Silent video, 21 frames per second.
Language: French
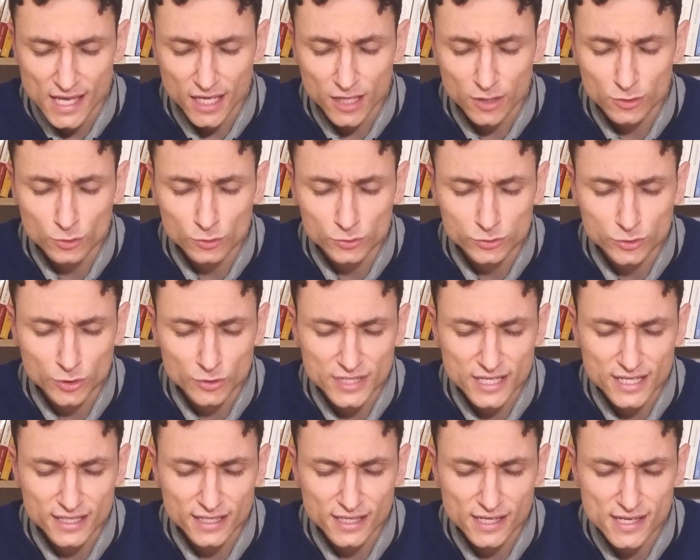Que dans ton
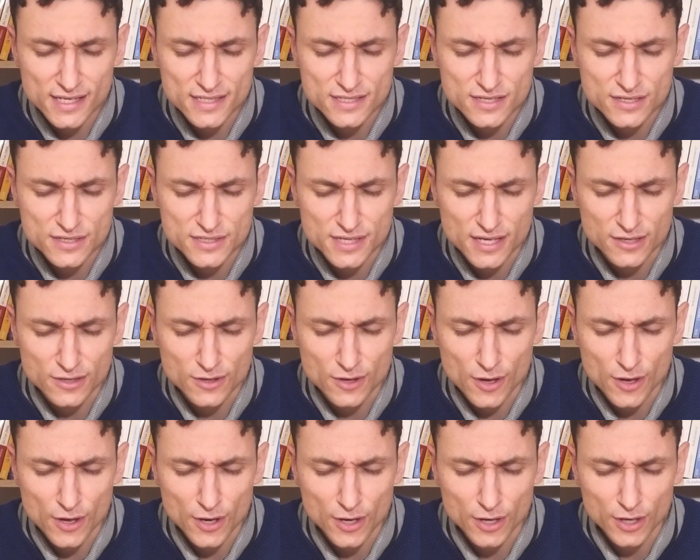Église,
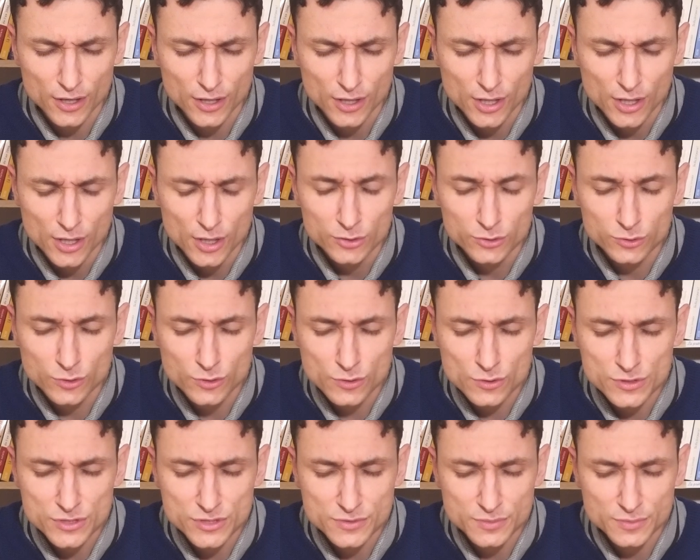Seigneur,
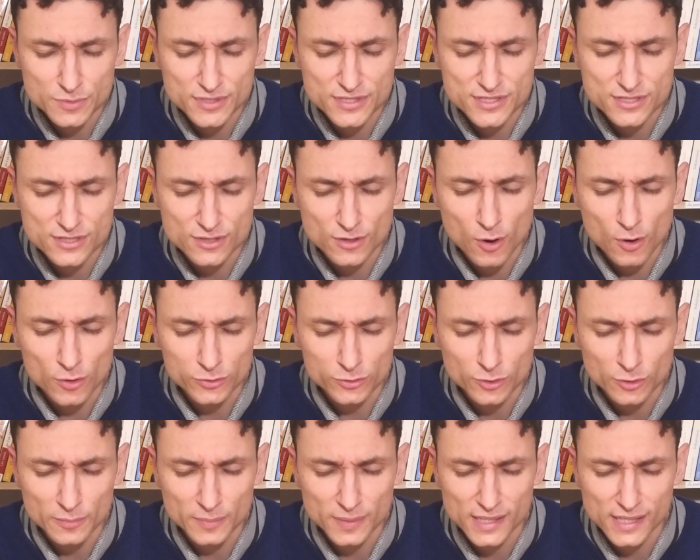tous puissent
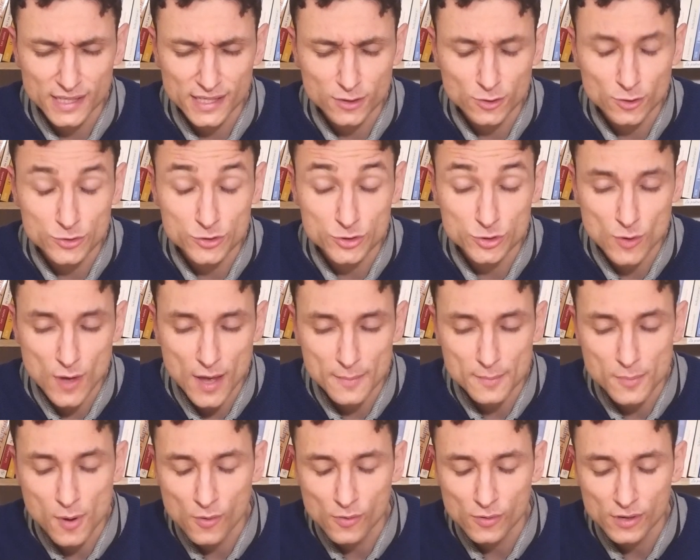contempler que tu es
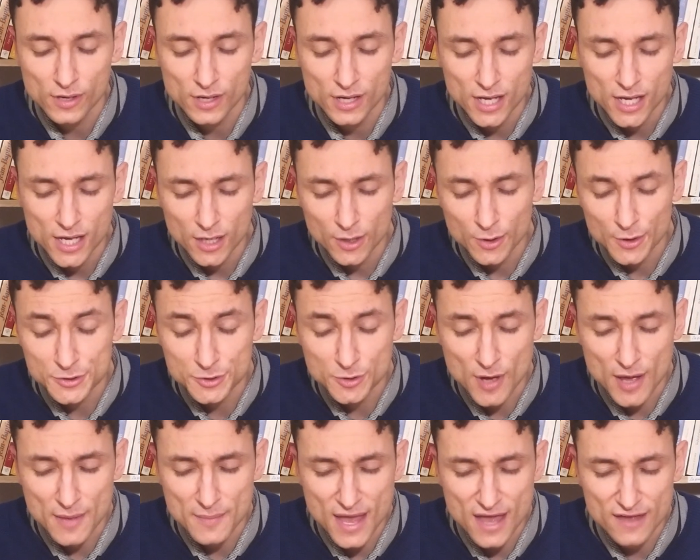bon, que
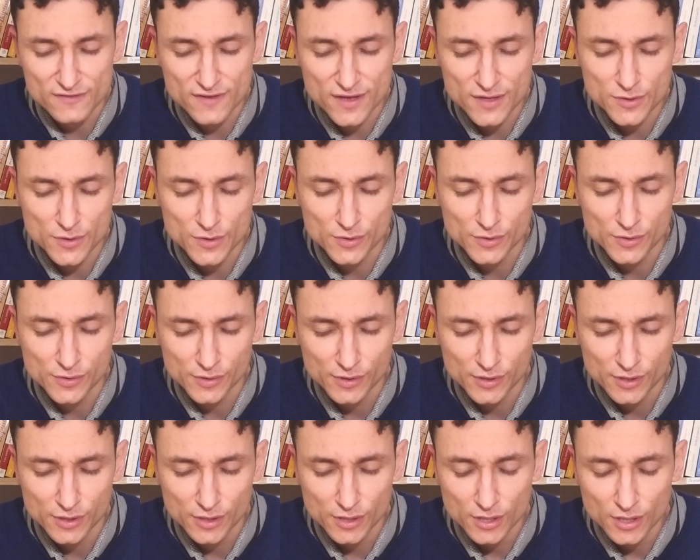tu es merveilleux.
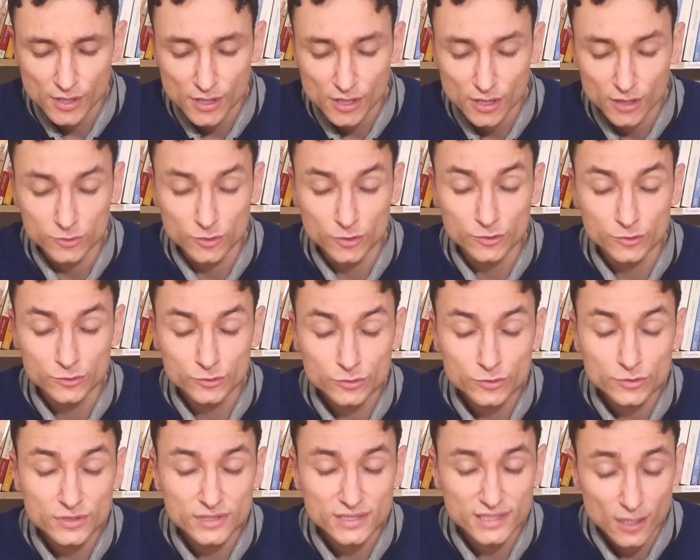Donne-nous
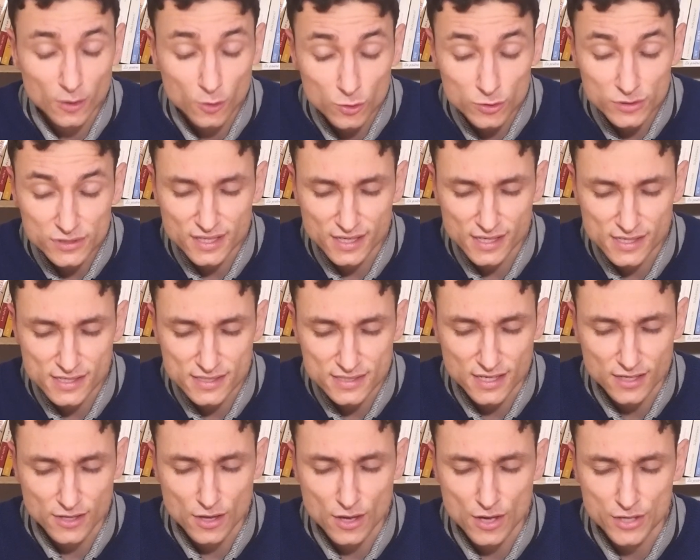de t'écouter,
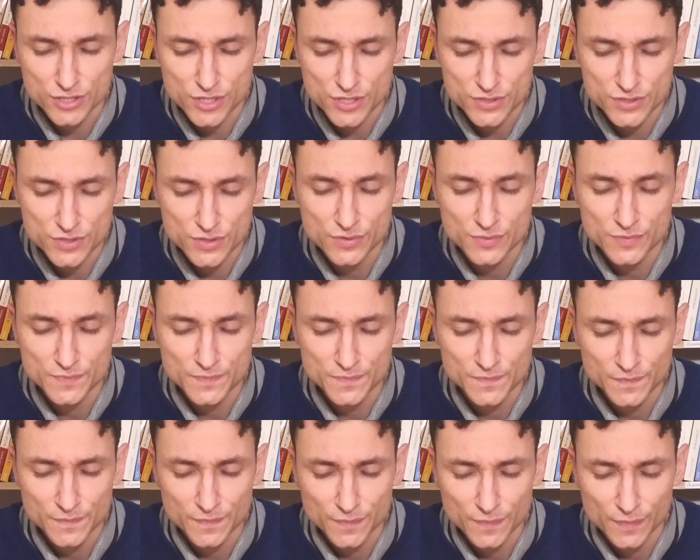Seigneur Jésus.
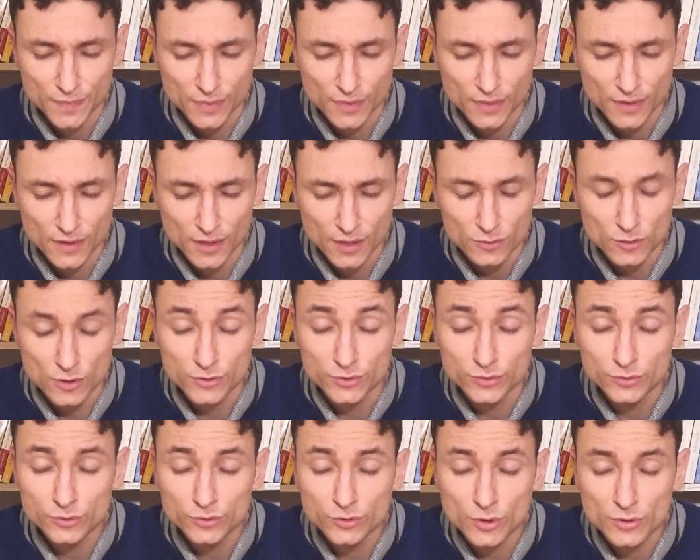
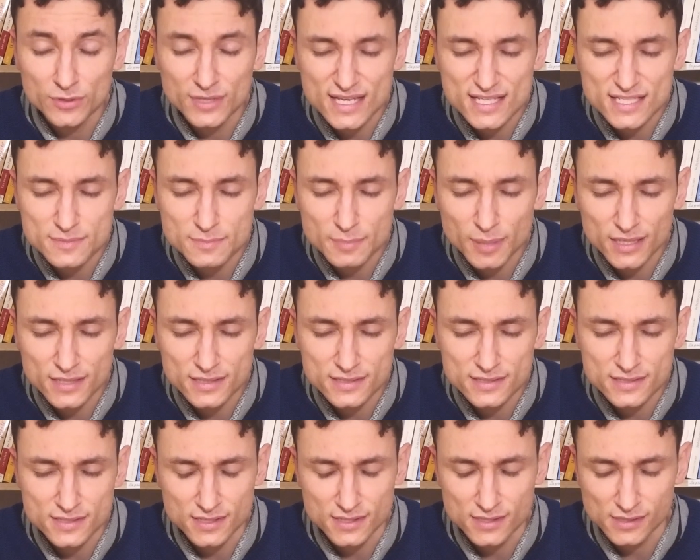Donne-nous ton Esprit
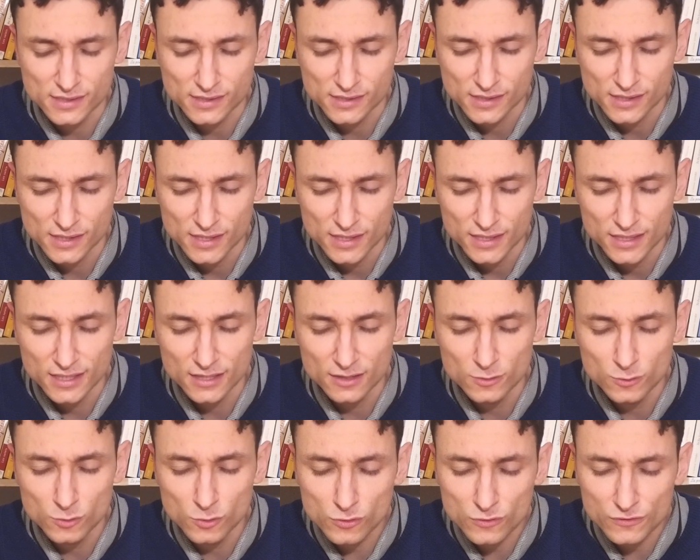Saint
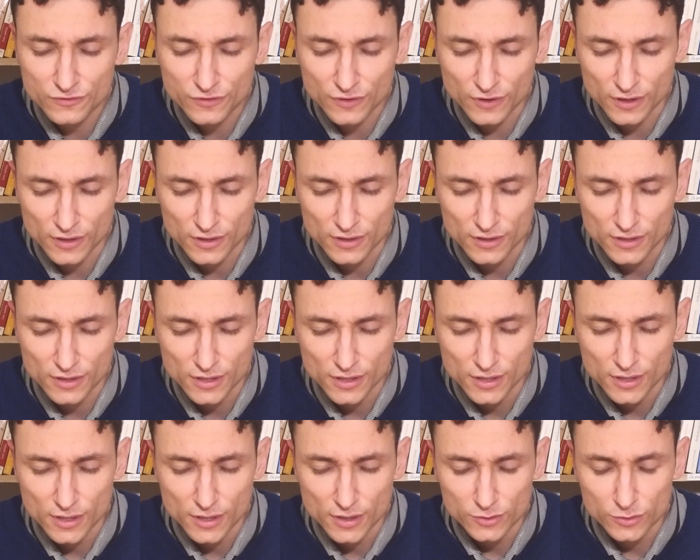qui ouvre
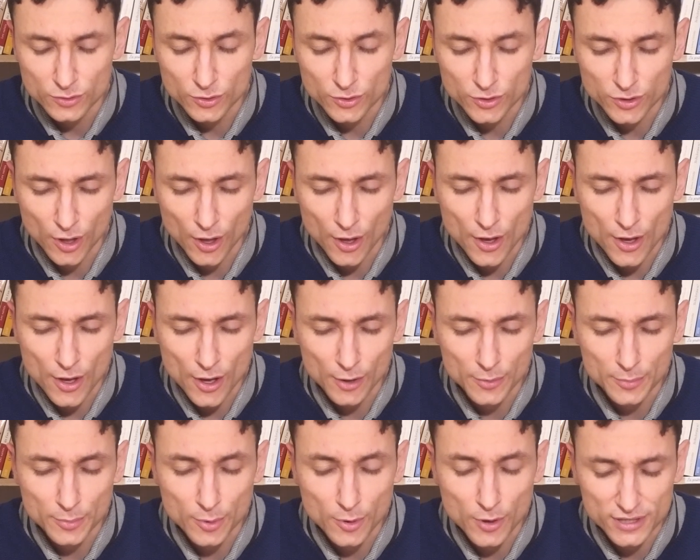nos
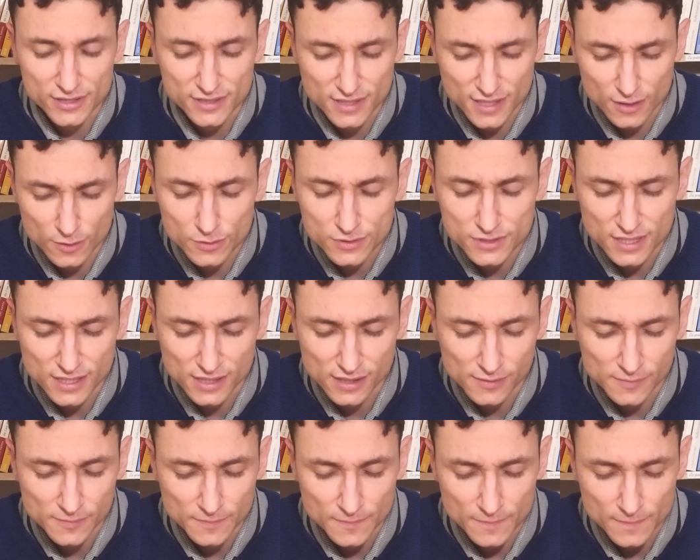cœurs pour t'écouter.